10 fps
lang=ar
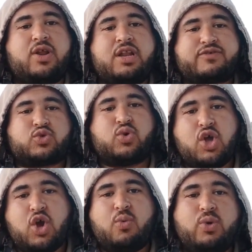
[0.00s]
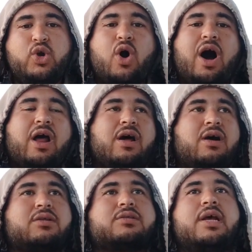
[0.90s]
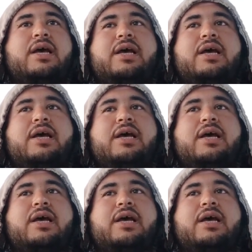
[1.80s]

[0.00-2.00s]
حوالين نفسه ويقع على الارض